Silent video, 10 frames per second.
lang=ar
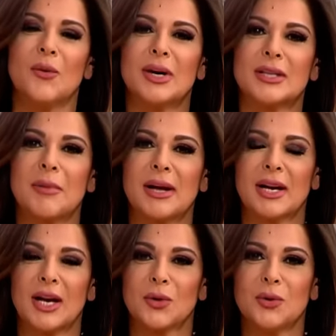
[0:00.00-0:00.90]
وطبعا طبعا
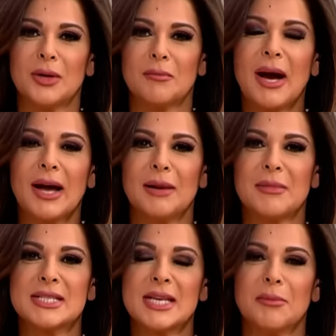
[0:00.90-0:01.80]
رح نكون مع
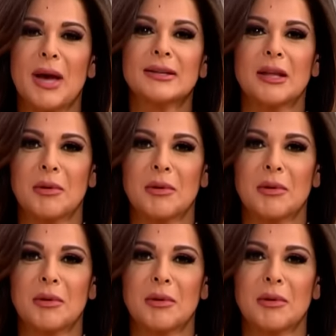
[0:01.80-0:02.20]
المسيح باكثر